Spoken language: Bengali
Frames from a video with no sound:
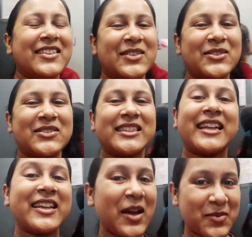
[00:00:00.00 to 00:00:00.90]
তো
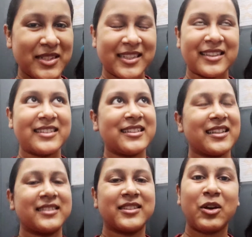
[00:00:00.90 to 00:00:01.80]
চেরি আমার সাথে
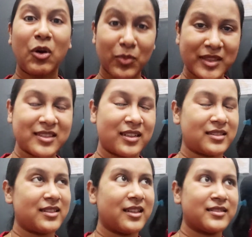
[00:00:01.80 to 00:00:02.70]
যাচ্ছে অমিত
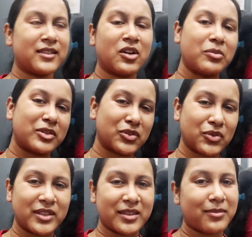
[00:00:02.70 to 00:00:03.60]
যাচ্ছে না অ্যাকচুয়ালি অমিতের
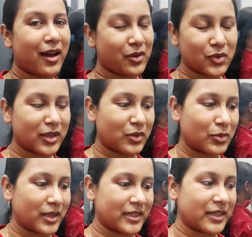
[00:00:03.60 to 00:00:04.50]
শরীরটা ভালো নেই খুব
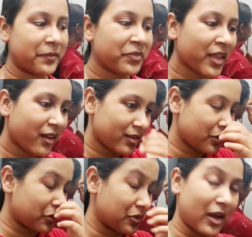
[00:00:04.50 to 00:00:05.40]
একটা
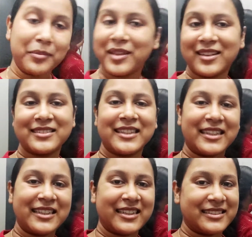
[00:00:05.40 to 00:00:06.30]
তো আমি আর
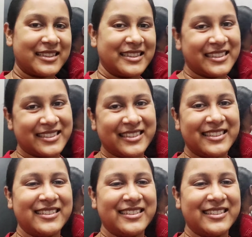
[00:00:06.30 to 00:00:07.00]
চেরি আজকে যাচ্ছি